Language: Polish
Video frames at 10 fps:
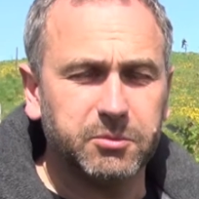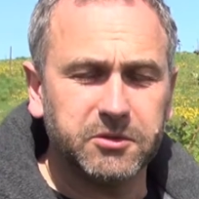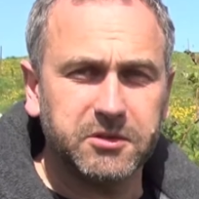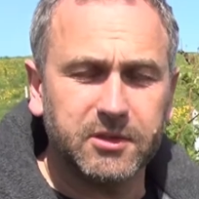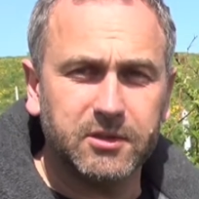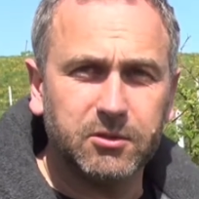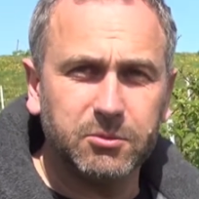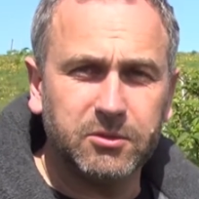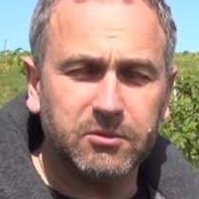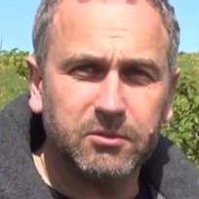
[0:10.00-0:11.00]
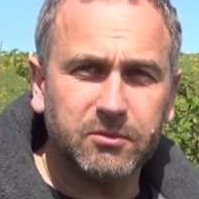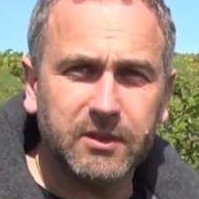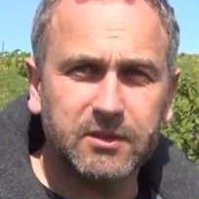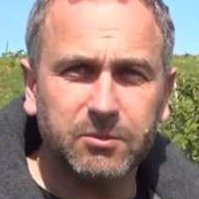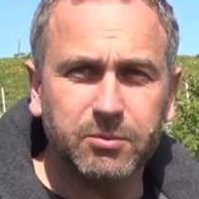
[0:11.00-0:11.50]
Polsce dominują
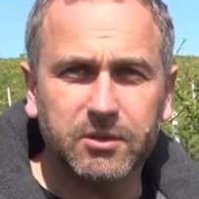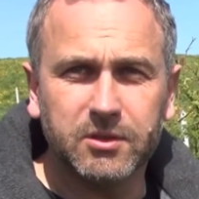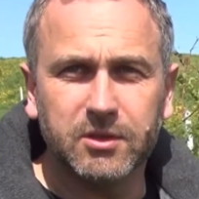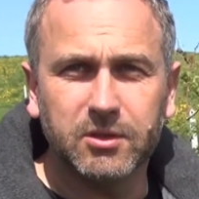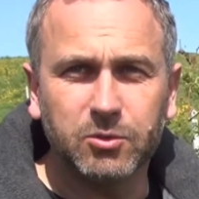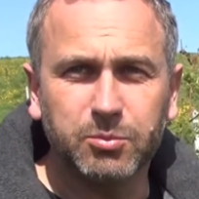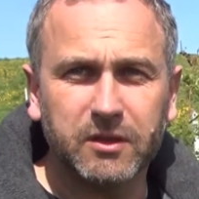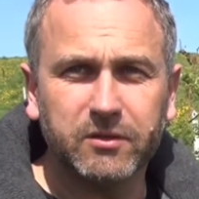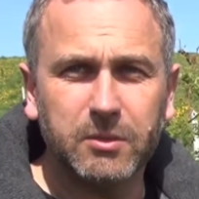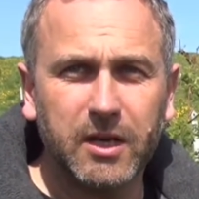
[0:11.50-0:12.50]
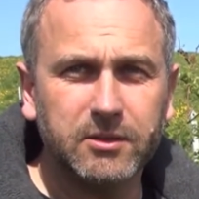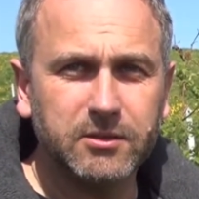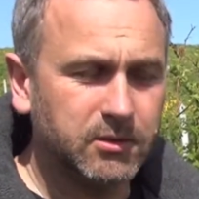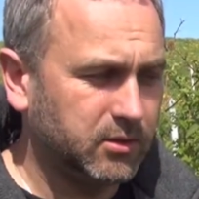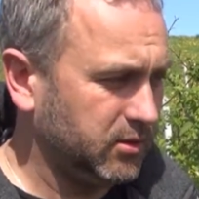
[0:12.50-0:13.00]
dwa typy uprawy
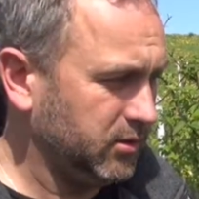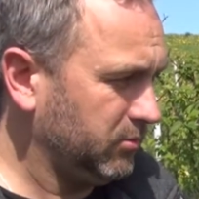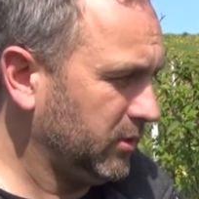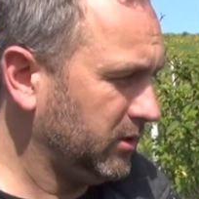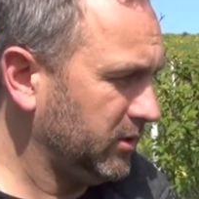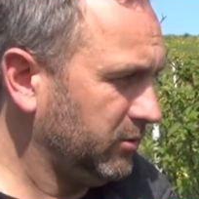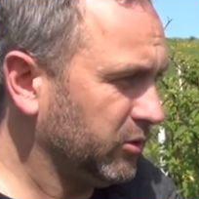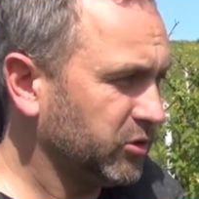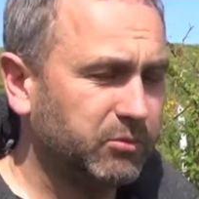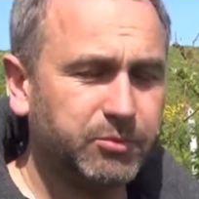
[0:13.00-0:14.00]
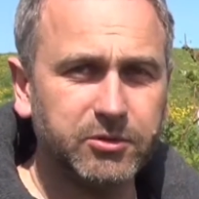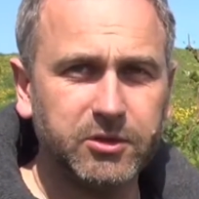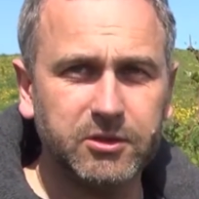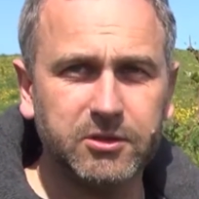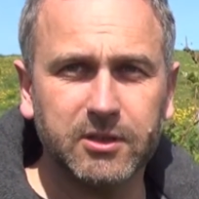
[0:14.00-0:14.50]
malin. E, maliny możemy
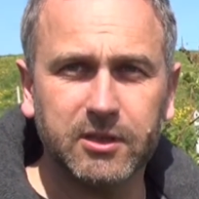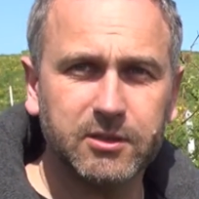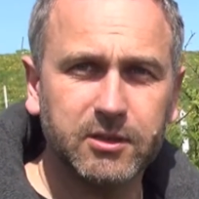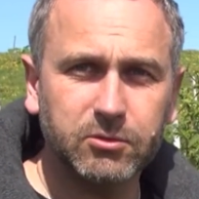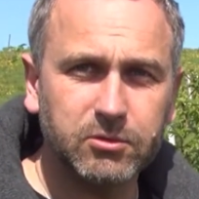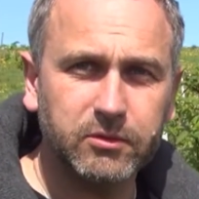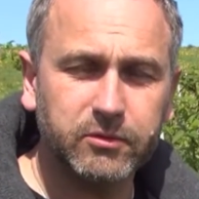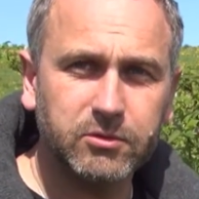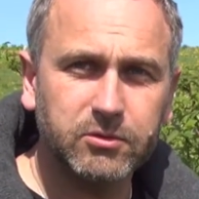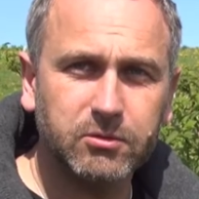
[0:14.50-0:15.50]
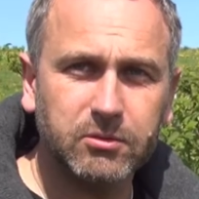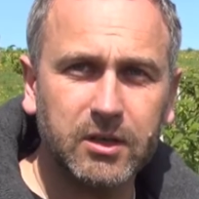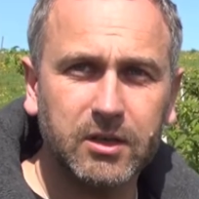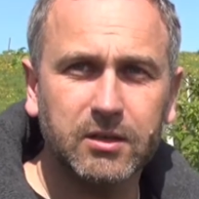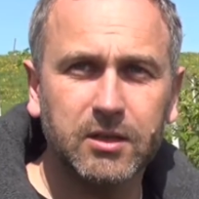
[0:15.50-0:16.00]
podzielić na te, które owocują
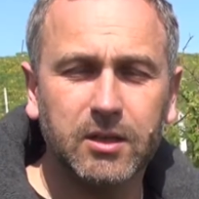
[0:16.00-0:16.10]
na